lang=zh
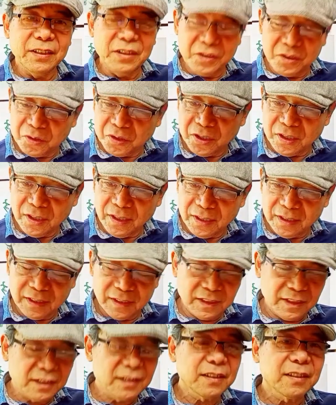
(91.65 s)
就是
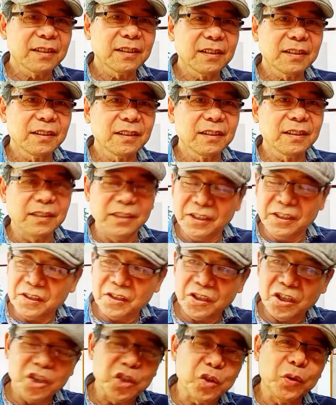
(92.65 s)
这
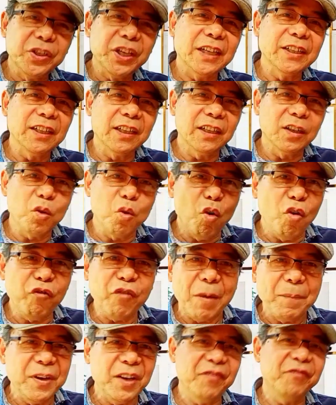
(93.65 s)
个说一下这个各
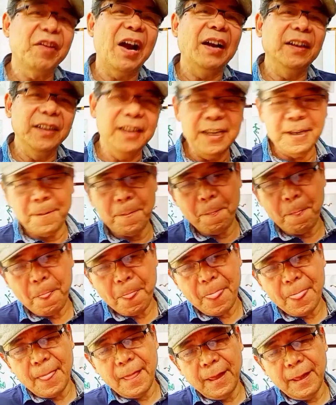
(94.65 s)
方面的反应，
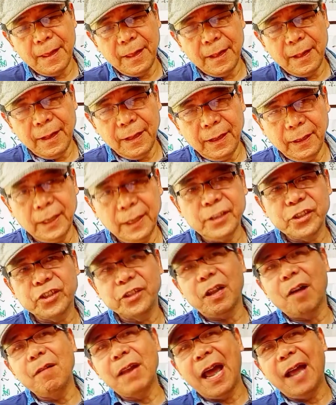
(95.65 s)
一个是
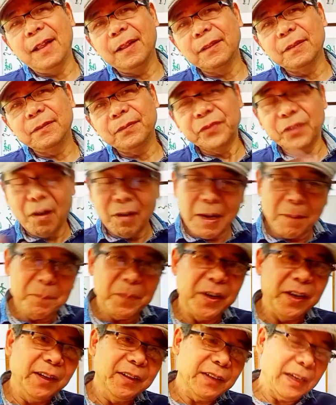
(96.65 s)
刀郎，刀郎
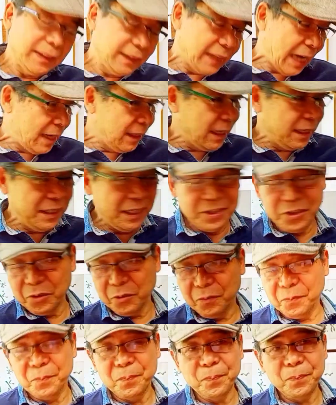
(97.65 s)
本人他当然也就
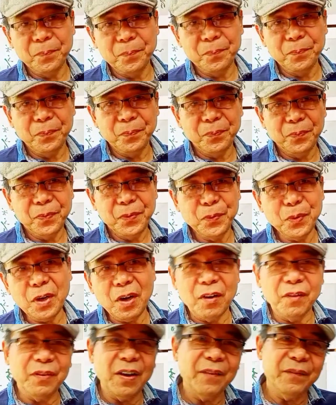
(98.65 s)
最好
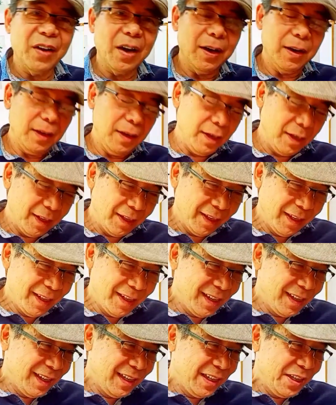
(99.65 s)
的方法哈，
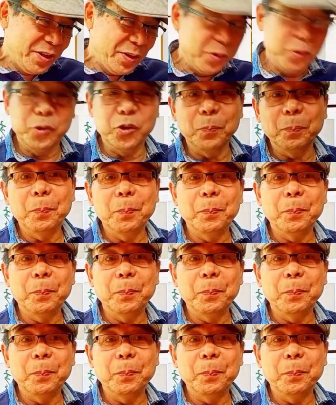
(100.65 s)
就是